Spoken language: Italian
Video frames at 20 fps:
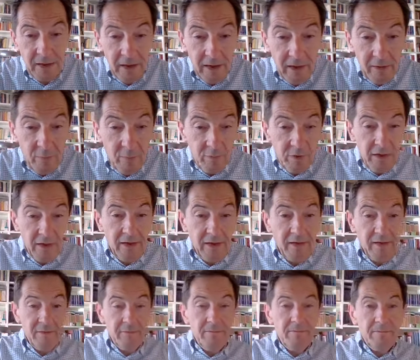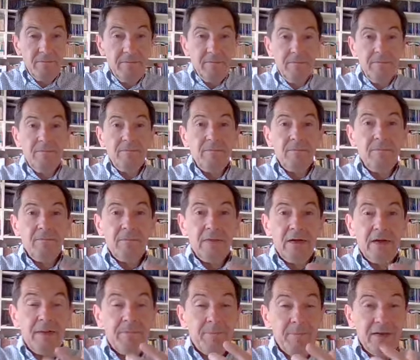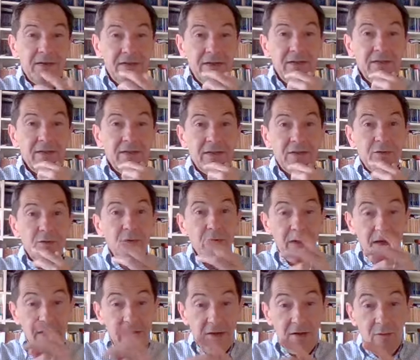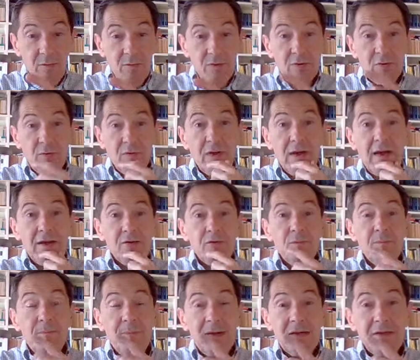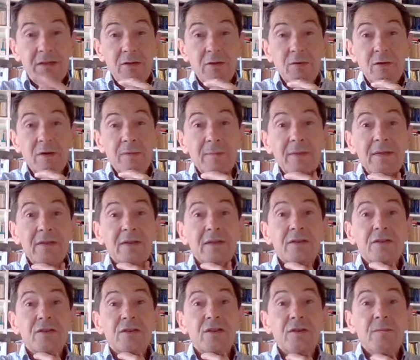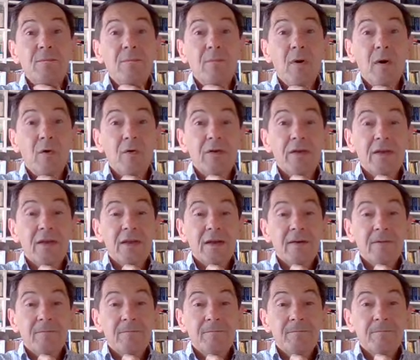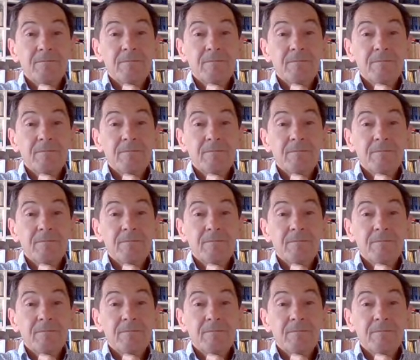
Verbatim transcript: è una rappresentazione, anche in questo caso, particolarmente simbolica